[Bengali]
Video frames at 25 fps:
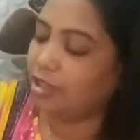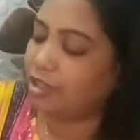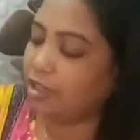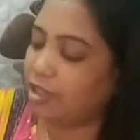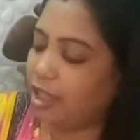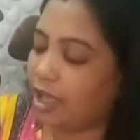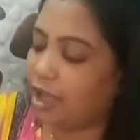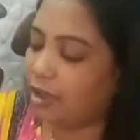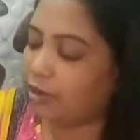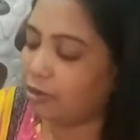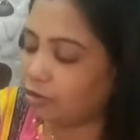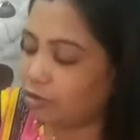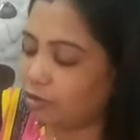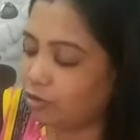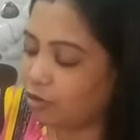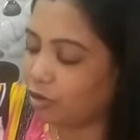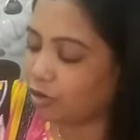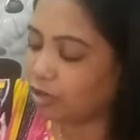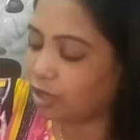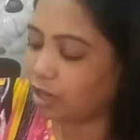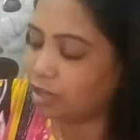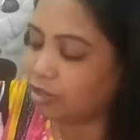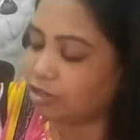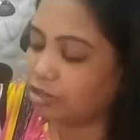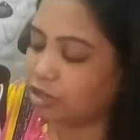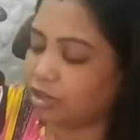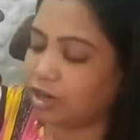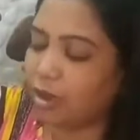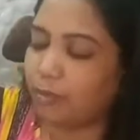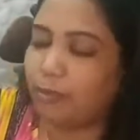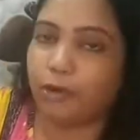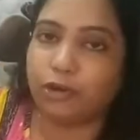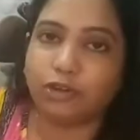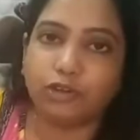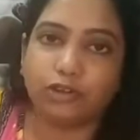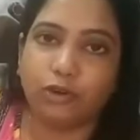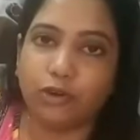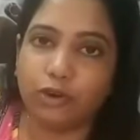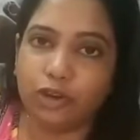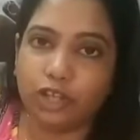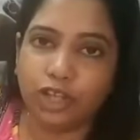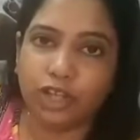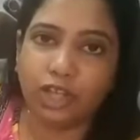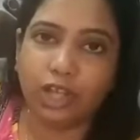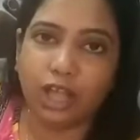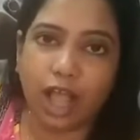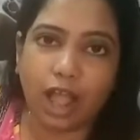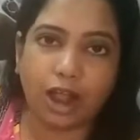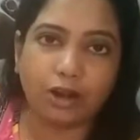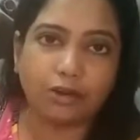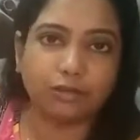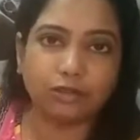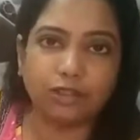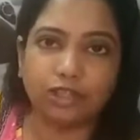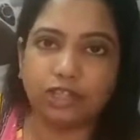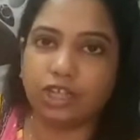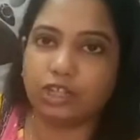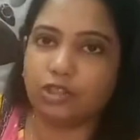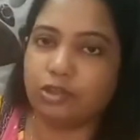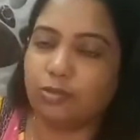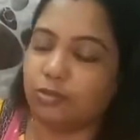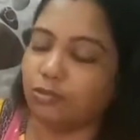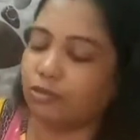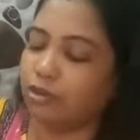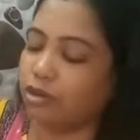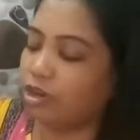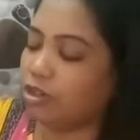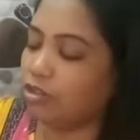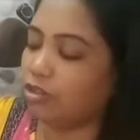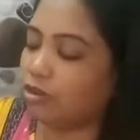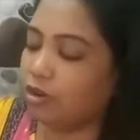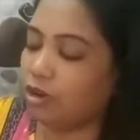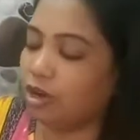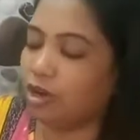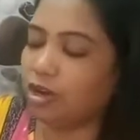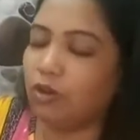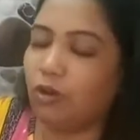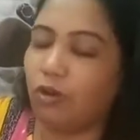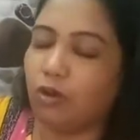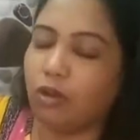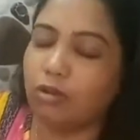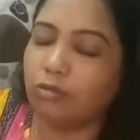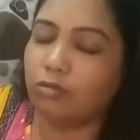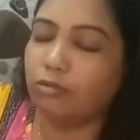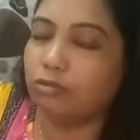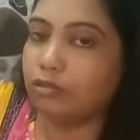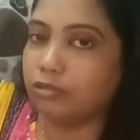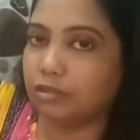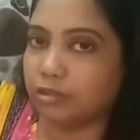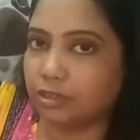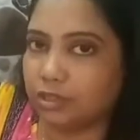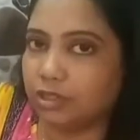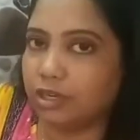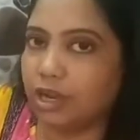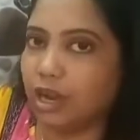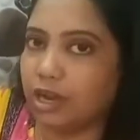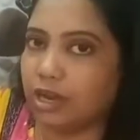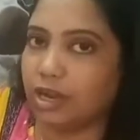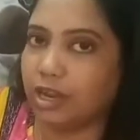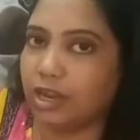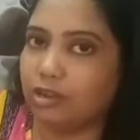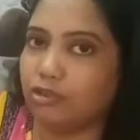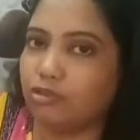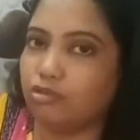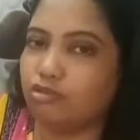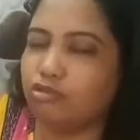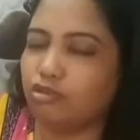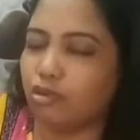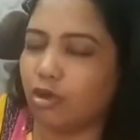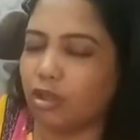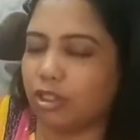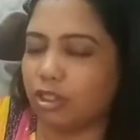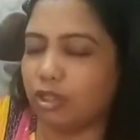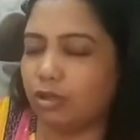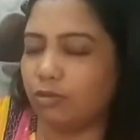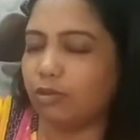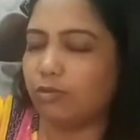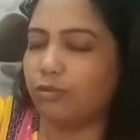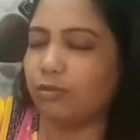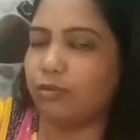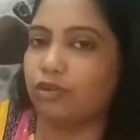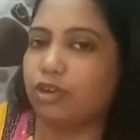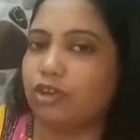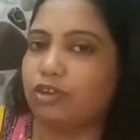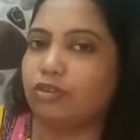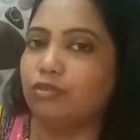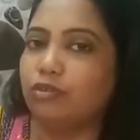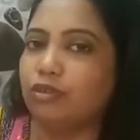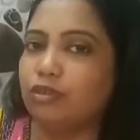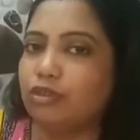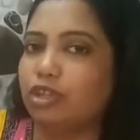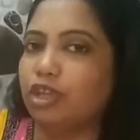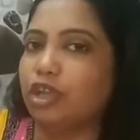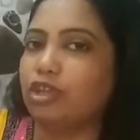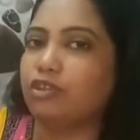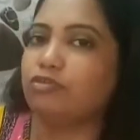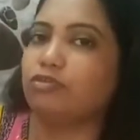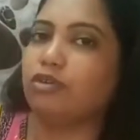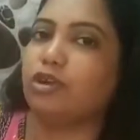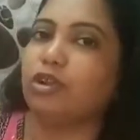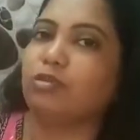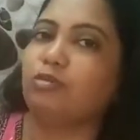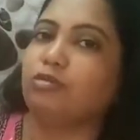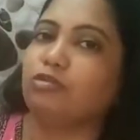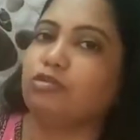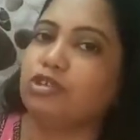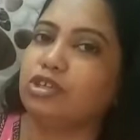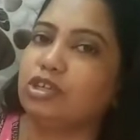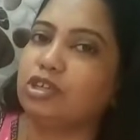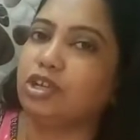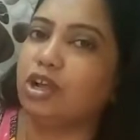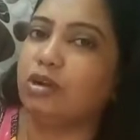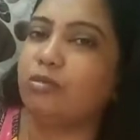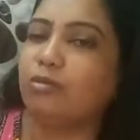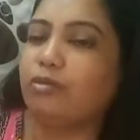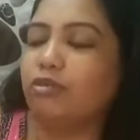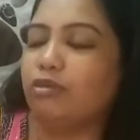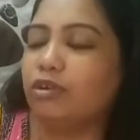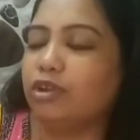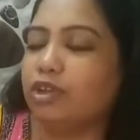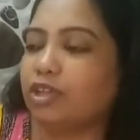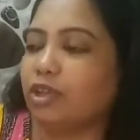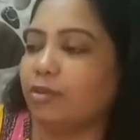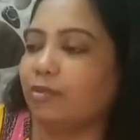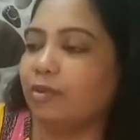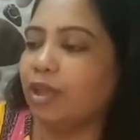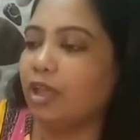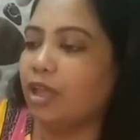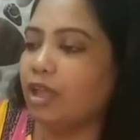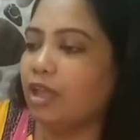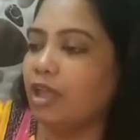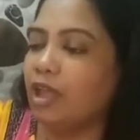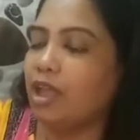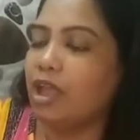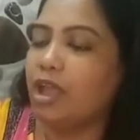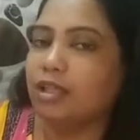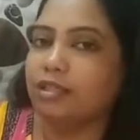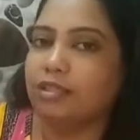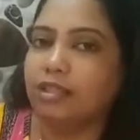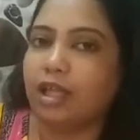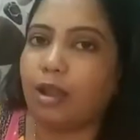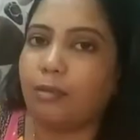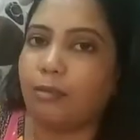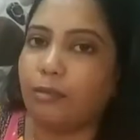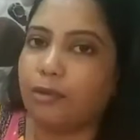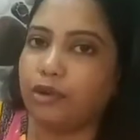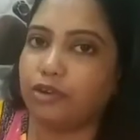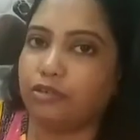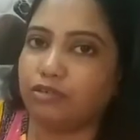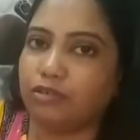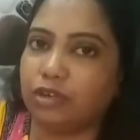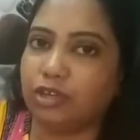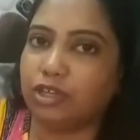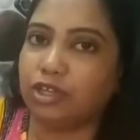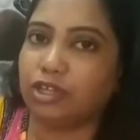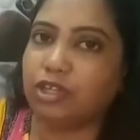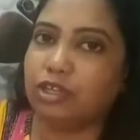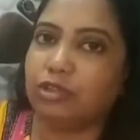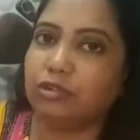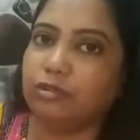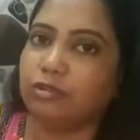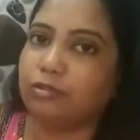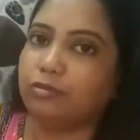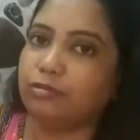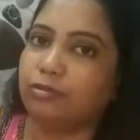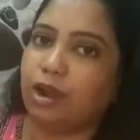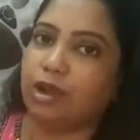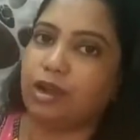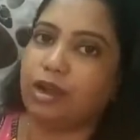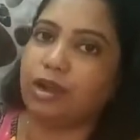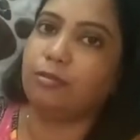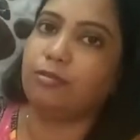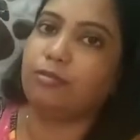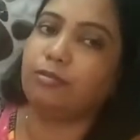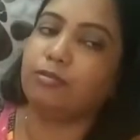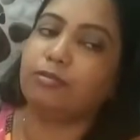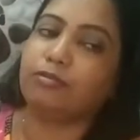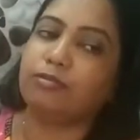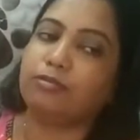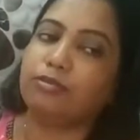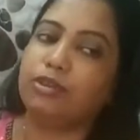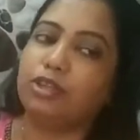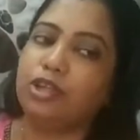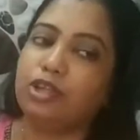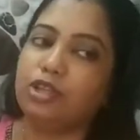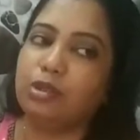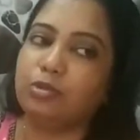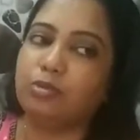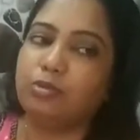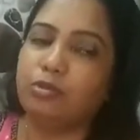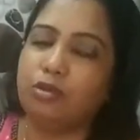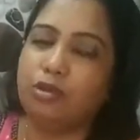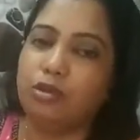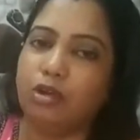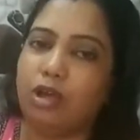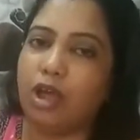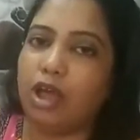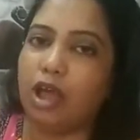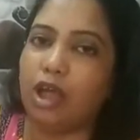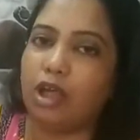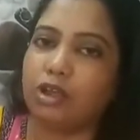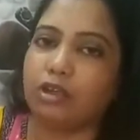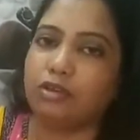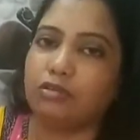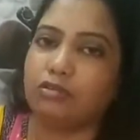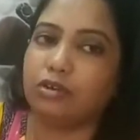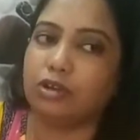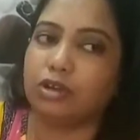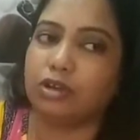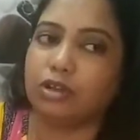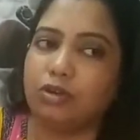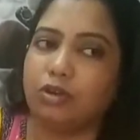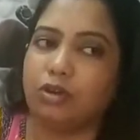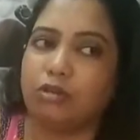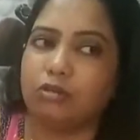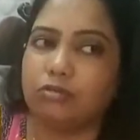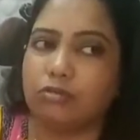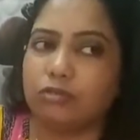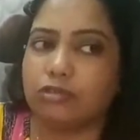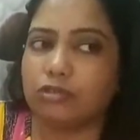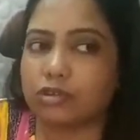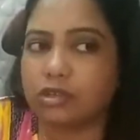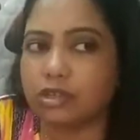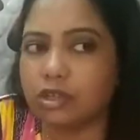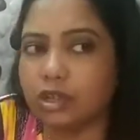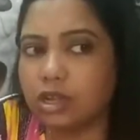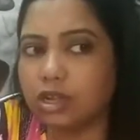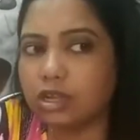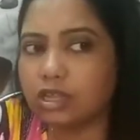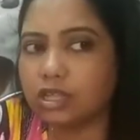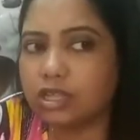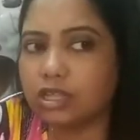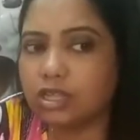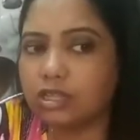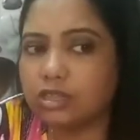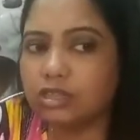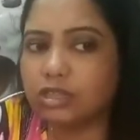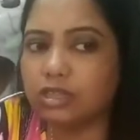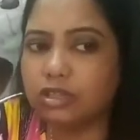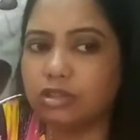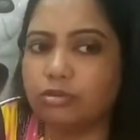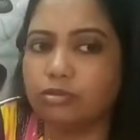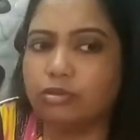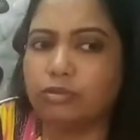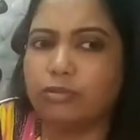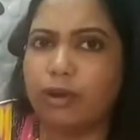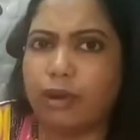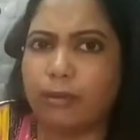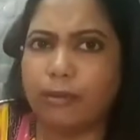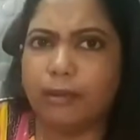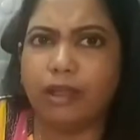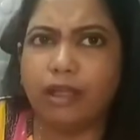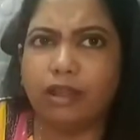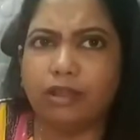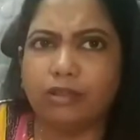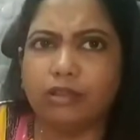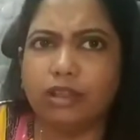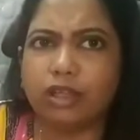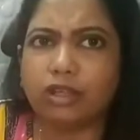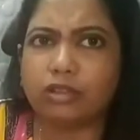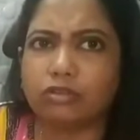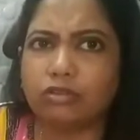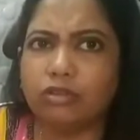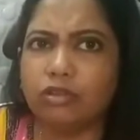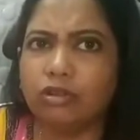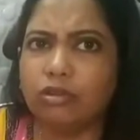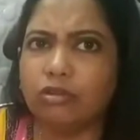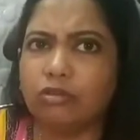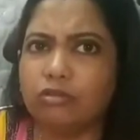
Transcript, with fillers: আপেল খাবাই ঝটাপট করি আর ওদিকে তো পনিরের তরকারি অলমোস্ট ডান একটু জল দেবো পনিরগুলো দিয়ে একটুখানি বসিয়ে রাখবো হয়ে যাবে তারপর একটুখানি বাটার দিয়ে দেবো আর একটুখানি গরম মশলা দিয়ে দিয়ে দেবো বাবা এলো দেখো